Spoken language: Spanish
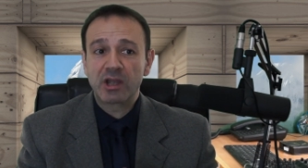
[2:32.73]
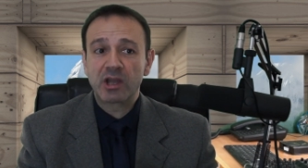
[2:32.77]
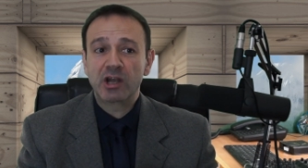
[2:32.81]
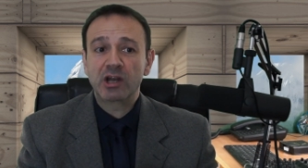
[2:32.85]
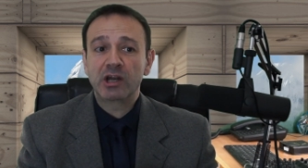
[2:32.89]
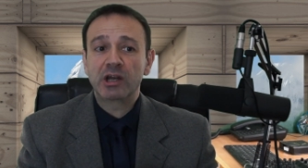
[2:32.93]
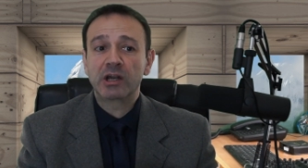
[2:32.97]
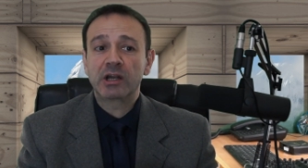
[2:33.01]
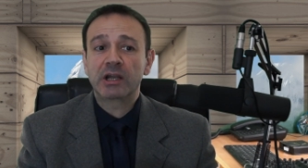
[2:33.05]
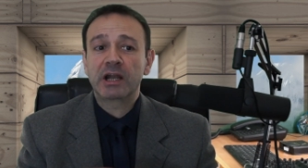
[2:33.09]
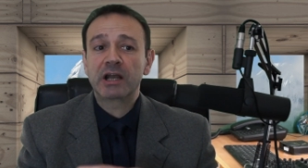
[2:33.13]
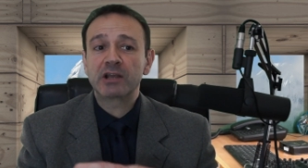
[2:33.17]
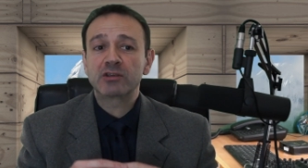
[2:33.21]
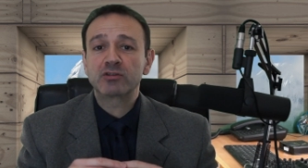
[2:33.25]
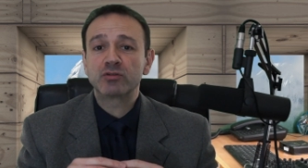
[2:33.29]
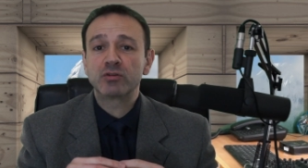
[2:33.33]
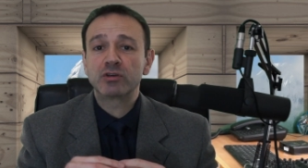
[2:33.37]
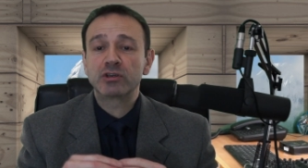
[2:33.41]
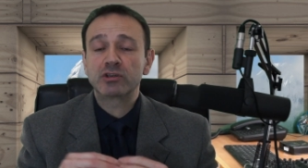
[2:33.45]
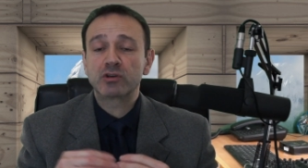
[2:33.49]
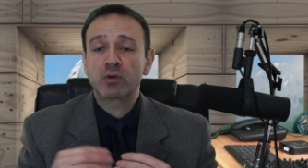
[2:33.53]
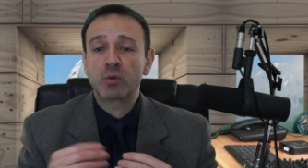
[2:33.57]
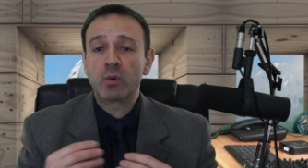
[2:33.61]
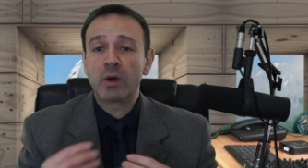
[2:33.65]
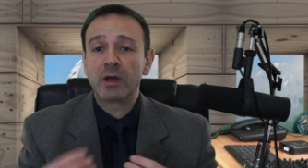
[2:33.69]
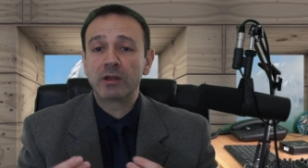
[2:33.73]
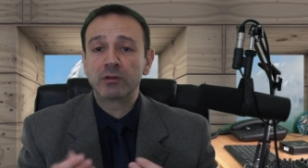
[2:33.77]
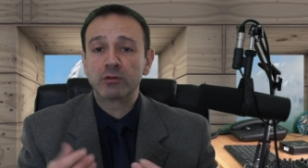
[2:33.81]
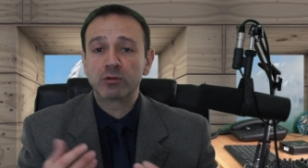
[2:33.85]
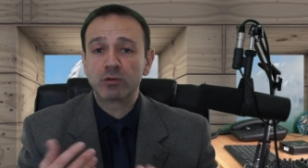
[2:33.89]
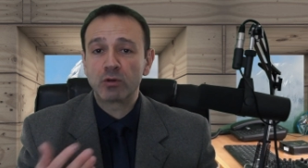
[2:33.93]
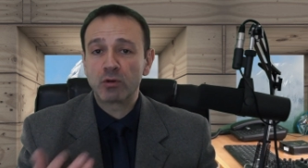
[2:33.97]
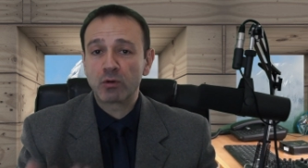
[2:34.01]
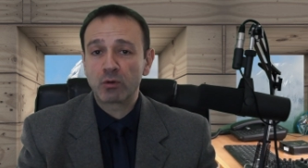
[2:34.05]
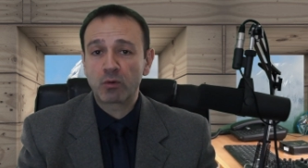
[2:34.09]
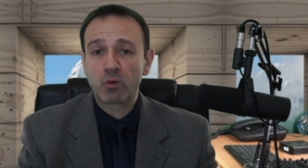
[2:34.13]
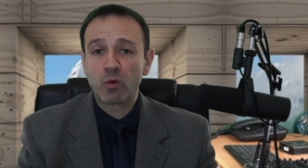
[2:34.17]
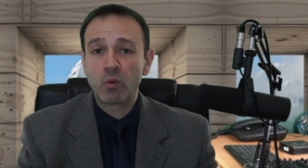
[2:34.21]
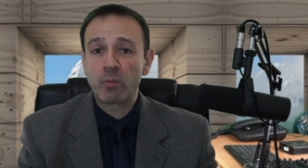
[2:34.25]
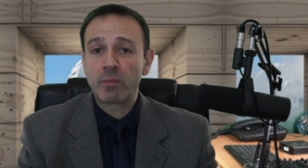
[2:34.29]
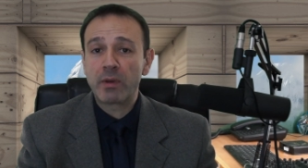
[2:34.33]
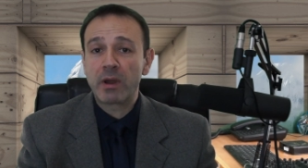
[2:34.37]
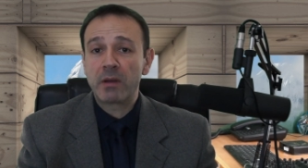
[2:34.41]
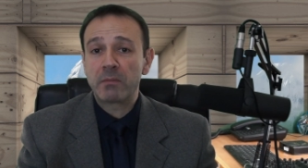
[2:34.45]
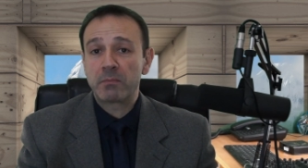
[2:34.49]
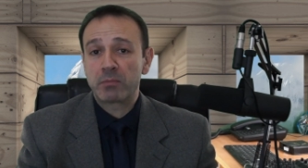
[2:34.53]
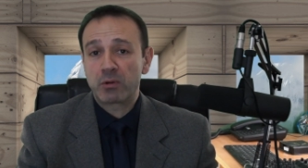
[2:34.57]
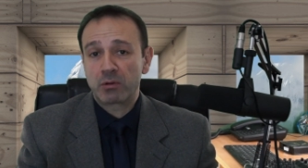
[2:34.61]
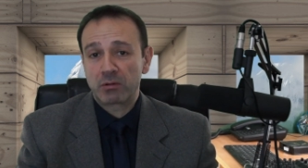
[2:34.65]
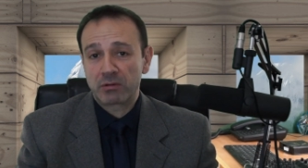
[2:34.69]
el caso es cuánto
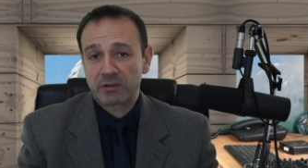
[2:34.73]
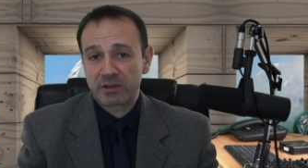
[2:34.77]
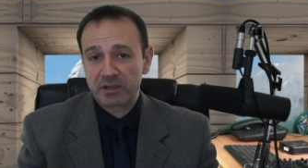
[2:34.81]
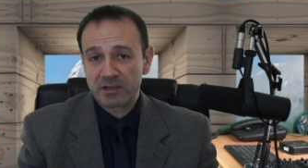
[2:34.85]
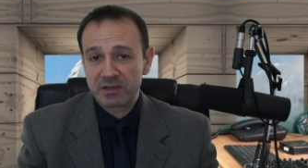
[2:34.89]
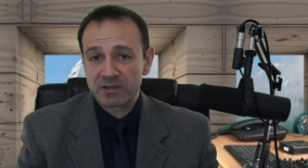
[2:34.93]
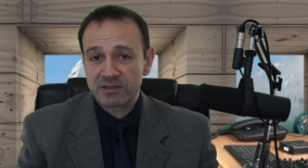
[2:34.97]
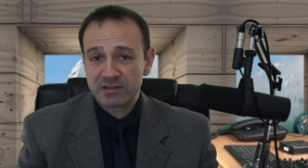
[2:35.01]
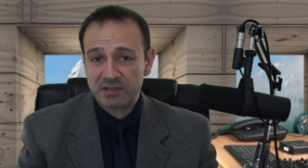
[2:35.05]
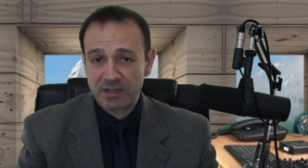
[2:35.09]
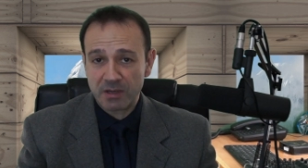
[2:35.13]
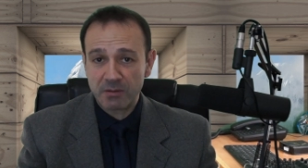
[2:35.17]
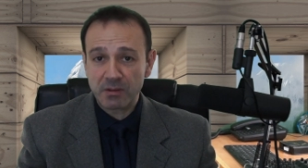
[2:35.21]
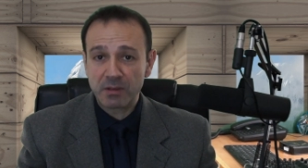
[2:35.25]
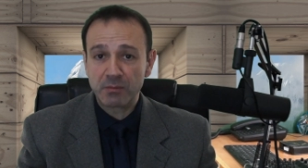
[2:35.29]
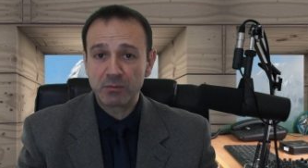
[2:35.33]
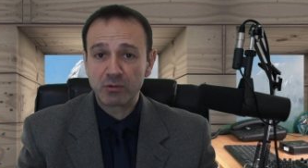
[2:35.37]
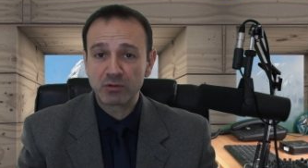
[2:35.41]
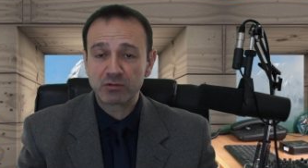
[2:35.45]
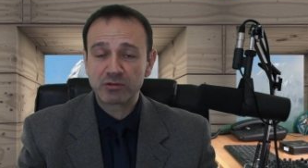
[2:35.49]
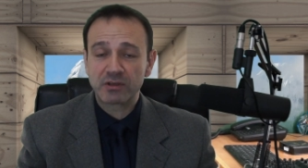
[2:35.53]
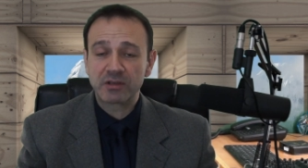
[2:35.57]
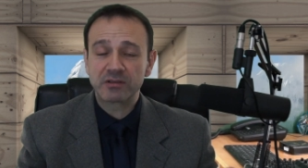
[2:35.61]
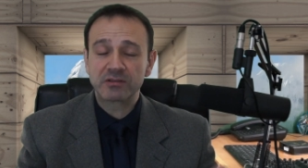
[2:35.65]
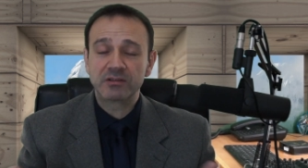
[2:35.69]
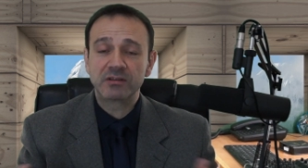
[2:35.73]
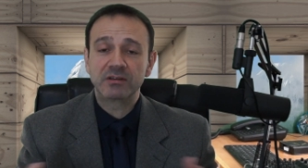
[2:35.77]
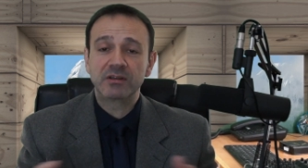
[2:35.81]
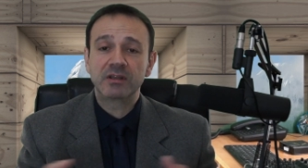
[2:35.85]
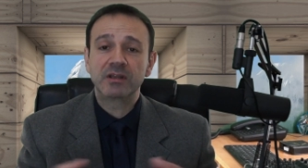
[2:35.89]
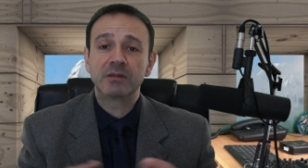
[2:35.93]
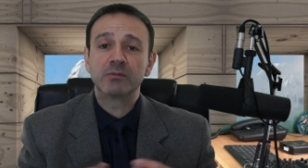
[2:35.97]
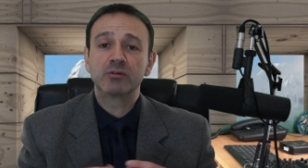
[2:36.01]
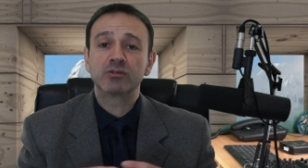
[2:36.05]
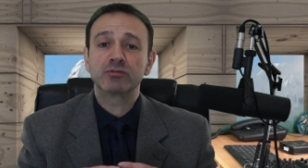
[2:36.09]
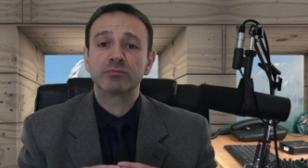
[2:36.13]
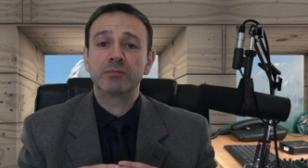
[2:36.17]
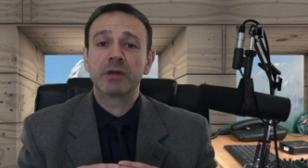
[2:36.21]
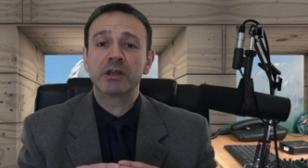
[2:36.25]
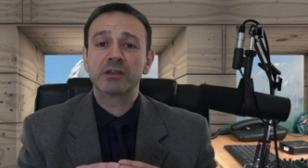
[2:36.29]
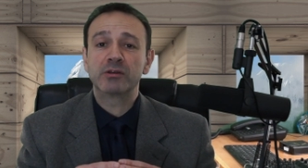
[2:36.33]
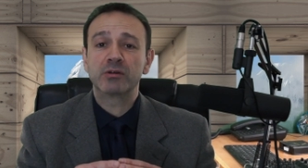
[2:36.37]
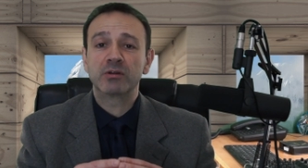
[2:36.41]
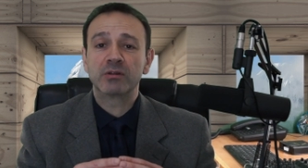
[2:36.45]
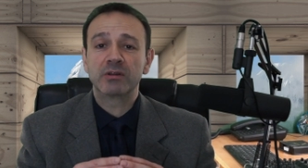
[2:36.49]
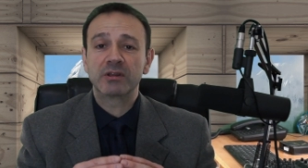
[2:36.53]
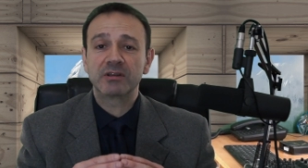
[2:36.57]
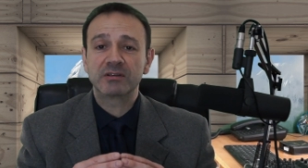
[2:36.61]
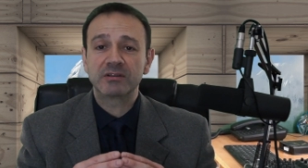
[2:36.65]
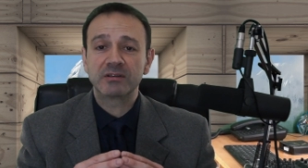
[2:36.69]
ocupa porque sabemos que si tenemos
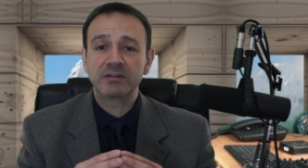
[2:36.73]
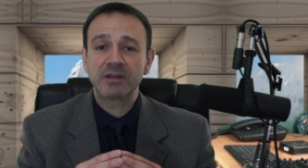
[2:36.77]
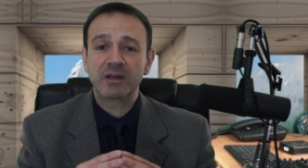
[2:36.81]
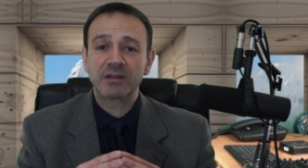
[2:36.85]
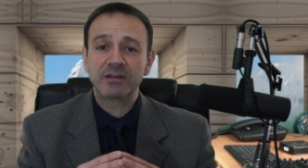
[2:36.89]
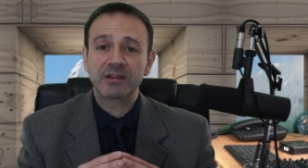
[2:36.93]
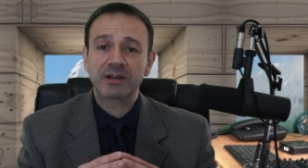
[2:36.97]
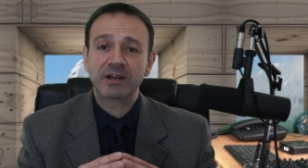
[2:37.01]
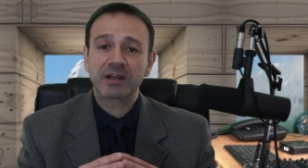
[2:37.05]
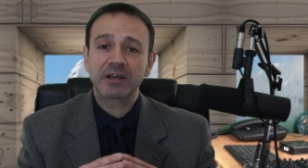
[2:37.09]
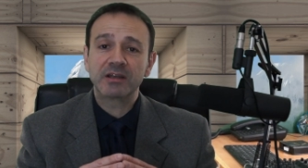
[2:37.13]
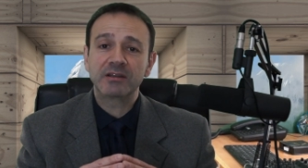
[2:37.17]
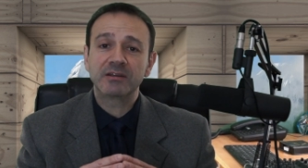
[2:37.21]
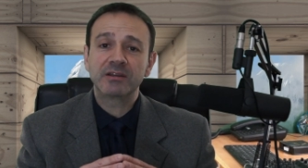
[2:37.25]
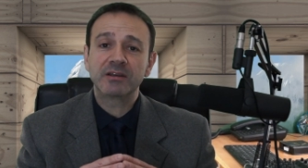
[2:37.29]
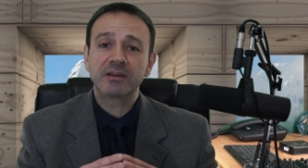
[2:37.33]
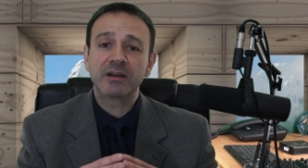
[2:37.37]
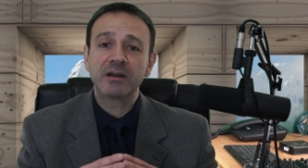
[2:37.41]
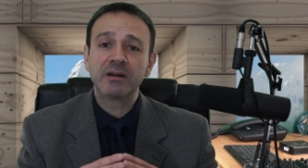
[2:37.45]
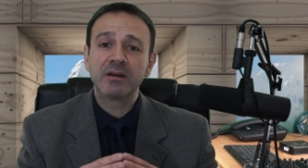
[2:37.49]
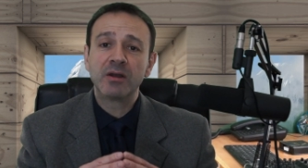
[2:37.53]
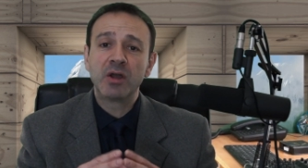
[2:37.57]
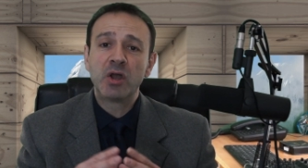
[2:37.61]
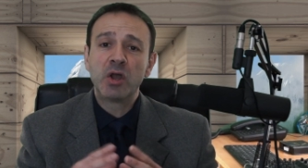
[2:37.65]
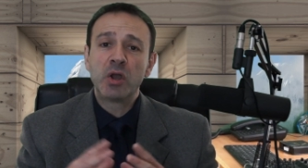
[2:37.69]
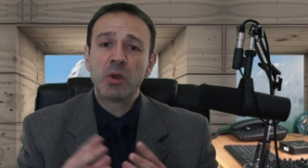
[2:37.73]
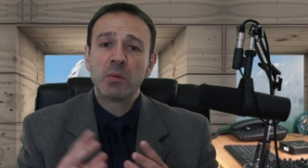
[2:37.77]
mayor densidad energética